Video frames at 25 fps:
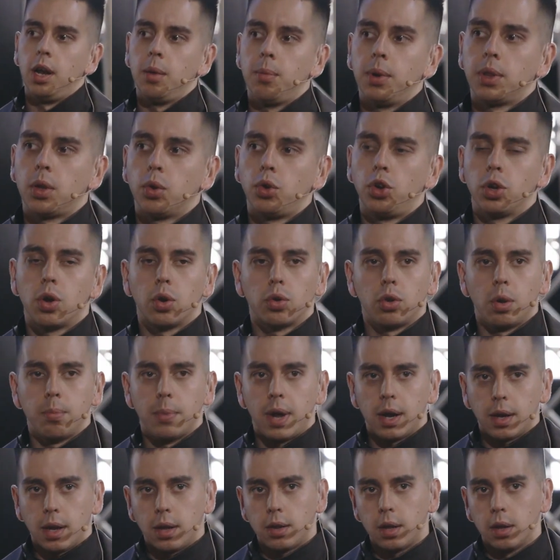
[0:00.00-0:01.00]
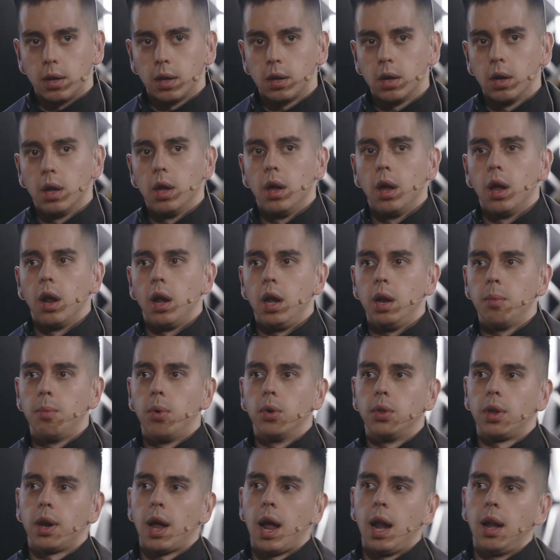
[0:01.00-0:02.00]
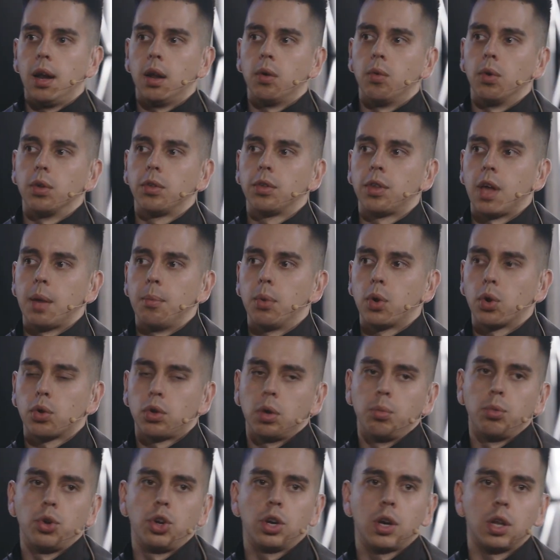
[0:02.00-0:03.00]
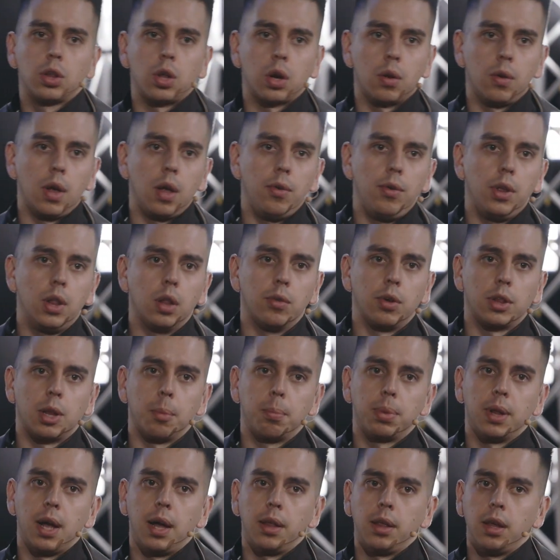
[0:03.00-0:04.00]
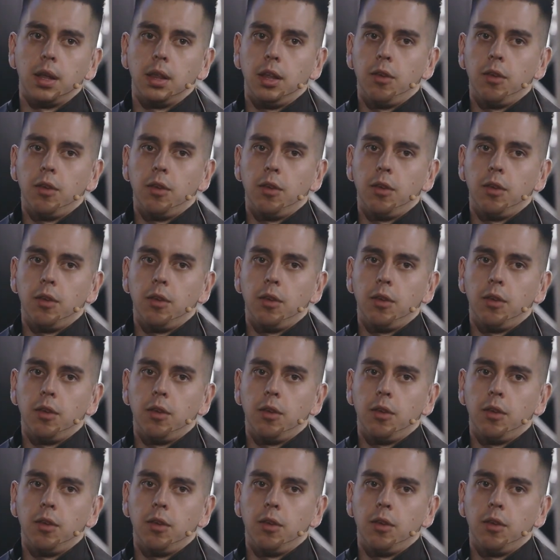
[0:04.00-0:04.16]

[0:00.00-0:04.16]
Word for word: либо это очень крутой маркетинг, либо он реально вот самый крутой мужик, которого я видел в этом плане.